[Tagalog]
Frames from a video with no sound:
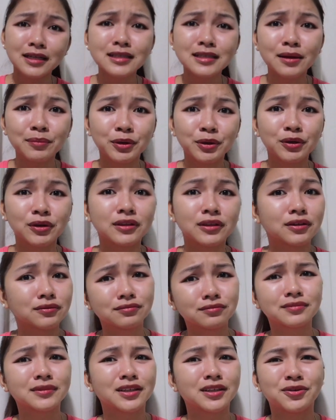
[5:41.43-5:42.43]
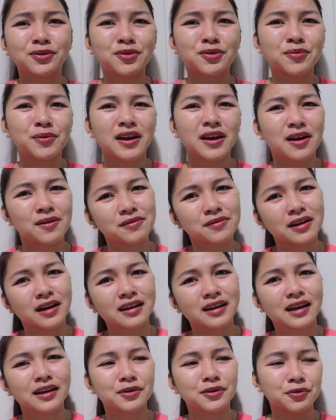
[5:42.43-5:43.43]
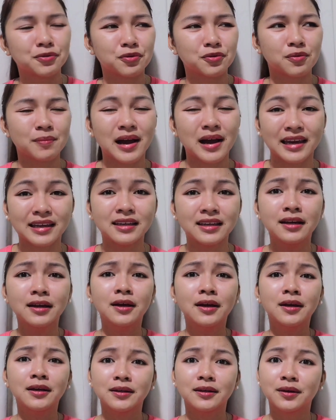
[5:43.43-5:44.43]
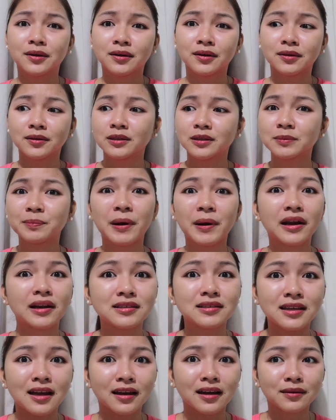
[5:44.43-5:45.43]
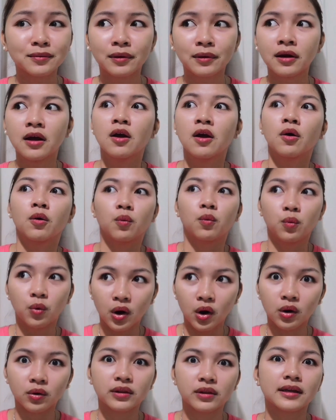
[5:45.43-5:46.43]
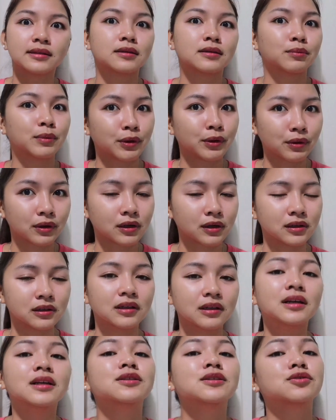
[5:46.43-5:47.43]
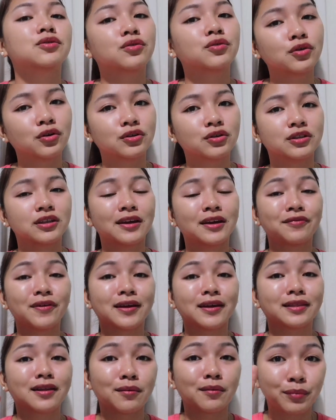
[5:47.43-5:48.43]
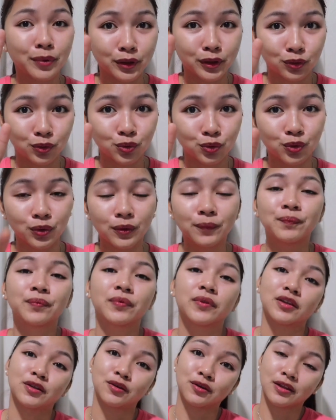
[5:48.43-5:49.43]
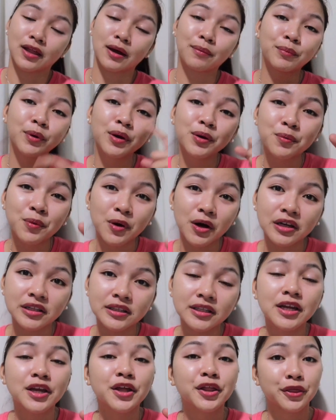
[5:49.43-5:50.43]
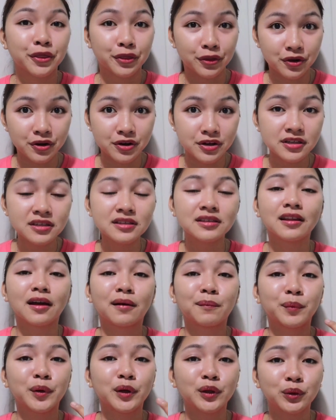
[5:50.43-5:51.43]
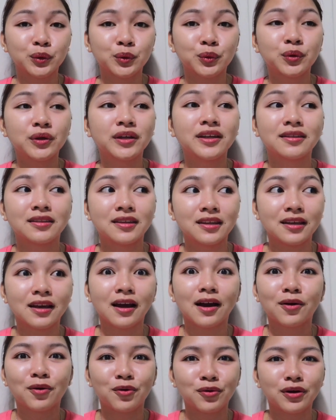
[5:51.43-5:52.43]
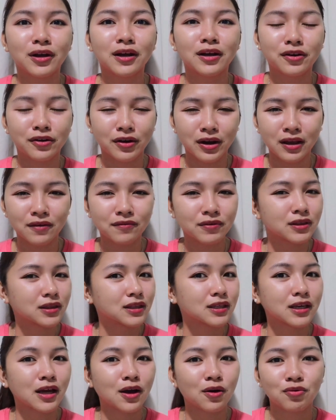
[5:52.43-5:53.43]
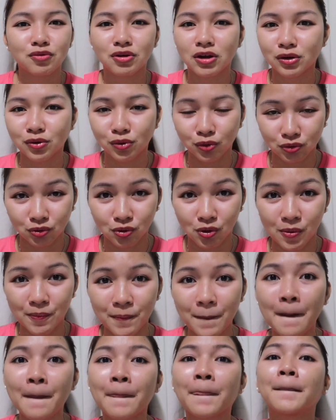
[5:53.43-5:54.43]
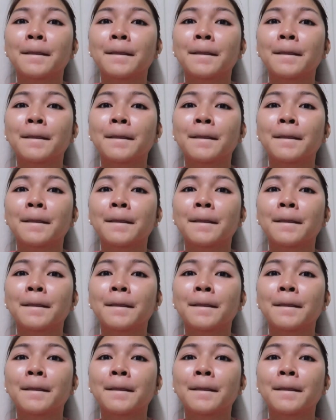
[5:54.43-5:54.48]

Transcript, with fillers: Nasabi ko lang na, mm, ayoko, wala akong gana, ayoko kumain parang sa akin, parang, wow, that's a miracle. So, yon effect number two. So, number one, thirst. Number two, hindi ako nag-crave, hindi ako nagutom.